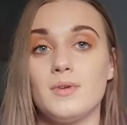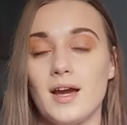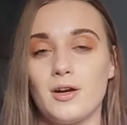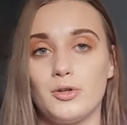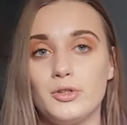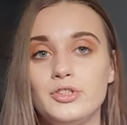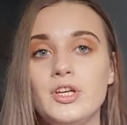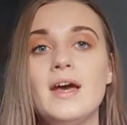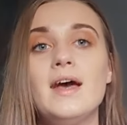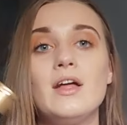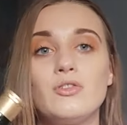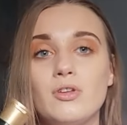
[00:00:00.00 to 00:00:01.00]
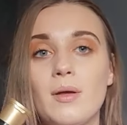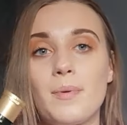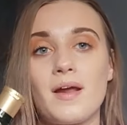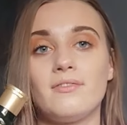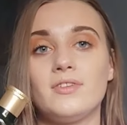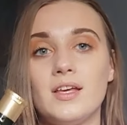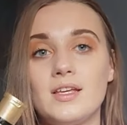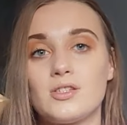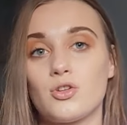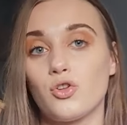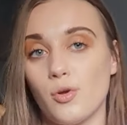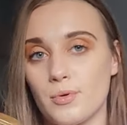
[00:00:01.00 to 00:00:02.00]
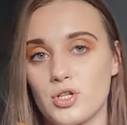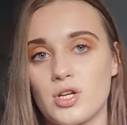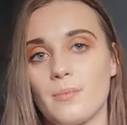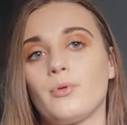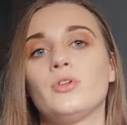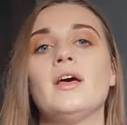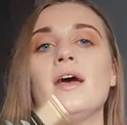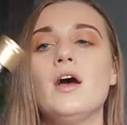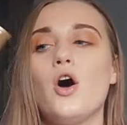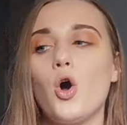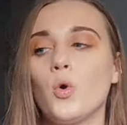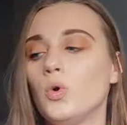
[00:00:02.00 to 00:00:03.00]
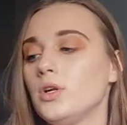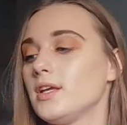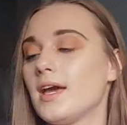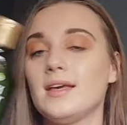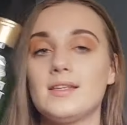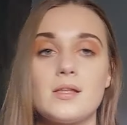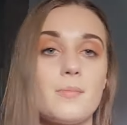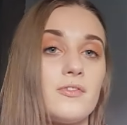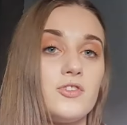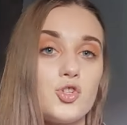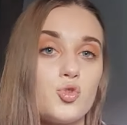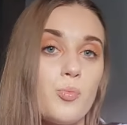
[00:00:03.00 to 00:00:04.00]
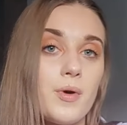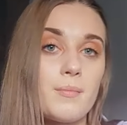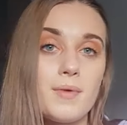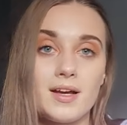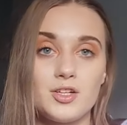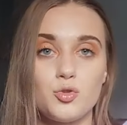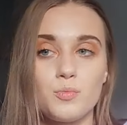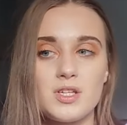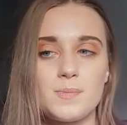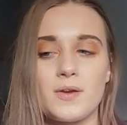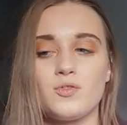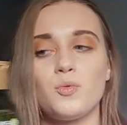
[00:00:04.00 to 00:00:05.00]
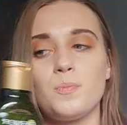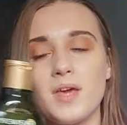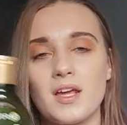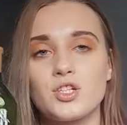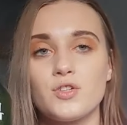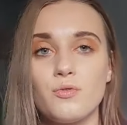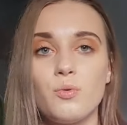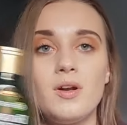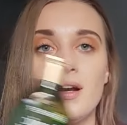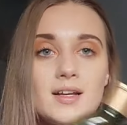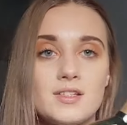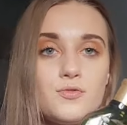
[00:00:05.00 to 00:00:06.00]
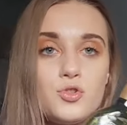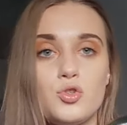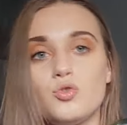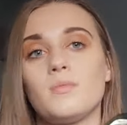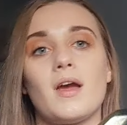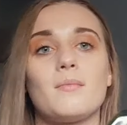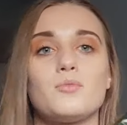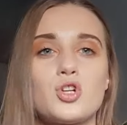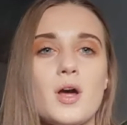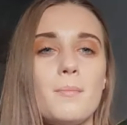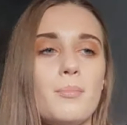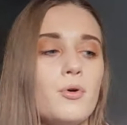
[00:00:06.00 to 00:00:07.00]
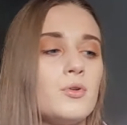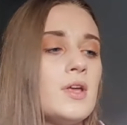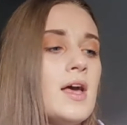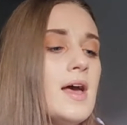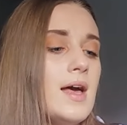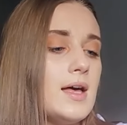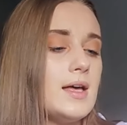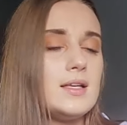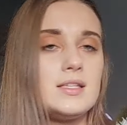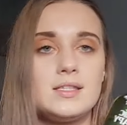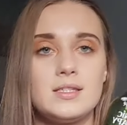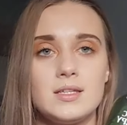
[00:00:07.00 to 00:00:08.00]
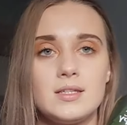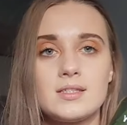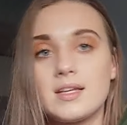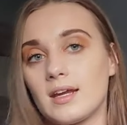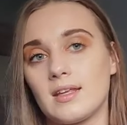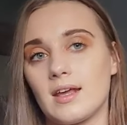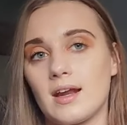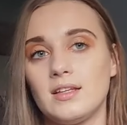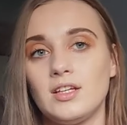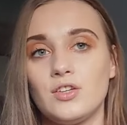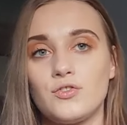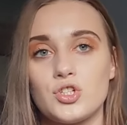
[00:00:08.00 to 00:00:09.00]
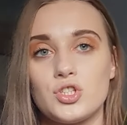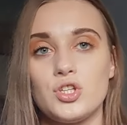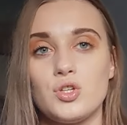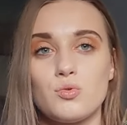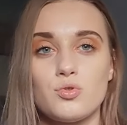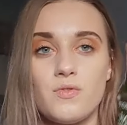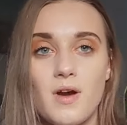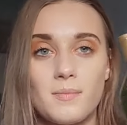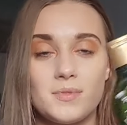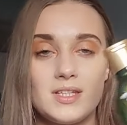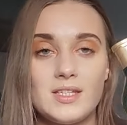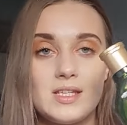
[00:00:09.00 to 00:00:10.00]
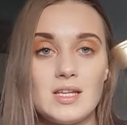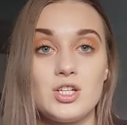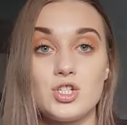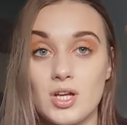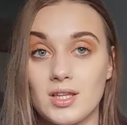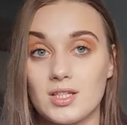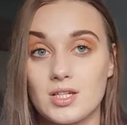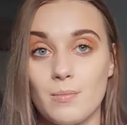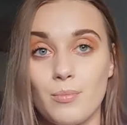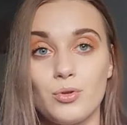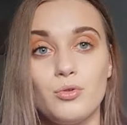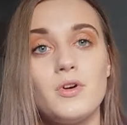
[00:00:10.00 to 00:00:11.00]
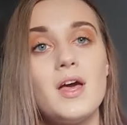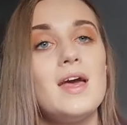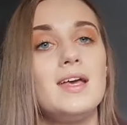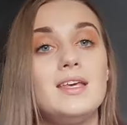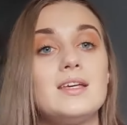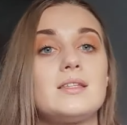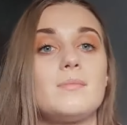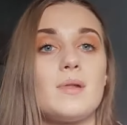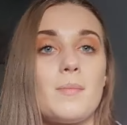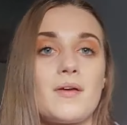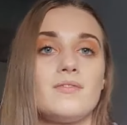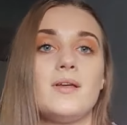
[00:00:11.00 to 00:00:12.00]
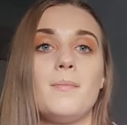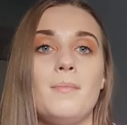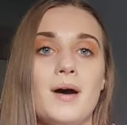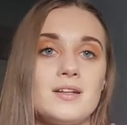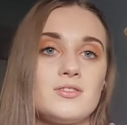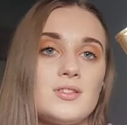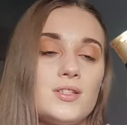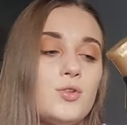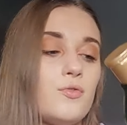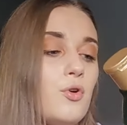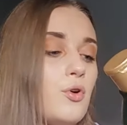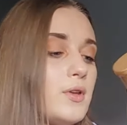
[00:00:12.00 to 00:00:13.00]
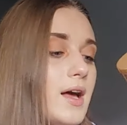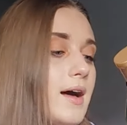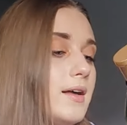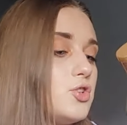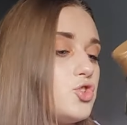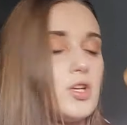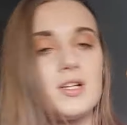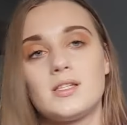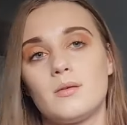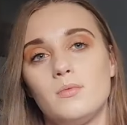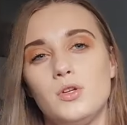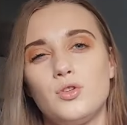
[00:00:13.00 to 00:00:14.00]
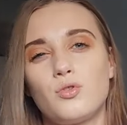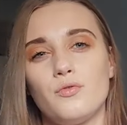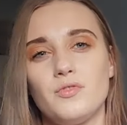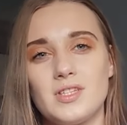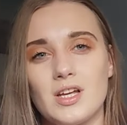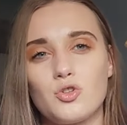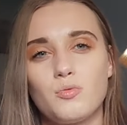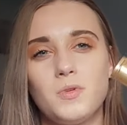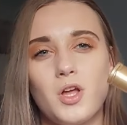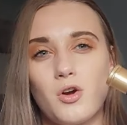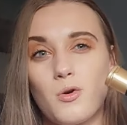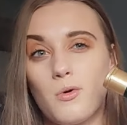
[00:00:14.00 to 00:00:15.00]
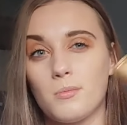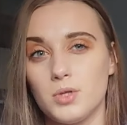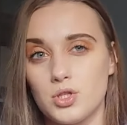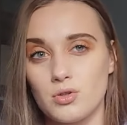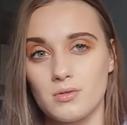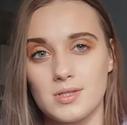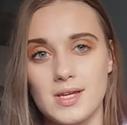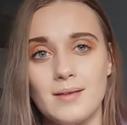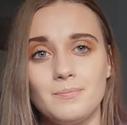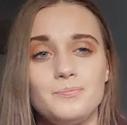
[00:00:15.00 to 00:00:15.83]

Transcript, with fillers: jakoś, to naprawdę jest to dobry szampon. Ogólnie jest naprawdę super, mega się u mnie sprawdził. Pierwszy w ogóle raz w życiu miałam szampon e, z, z Garniera. Nigdy wcześniej nie używałam z tej serii żadnych szamponów i jestem naprawdę bardzo zadowolona zadowolona, 400 ml wystarczył mi na około miesiąca,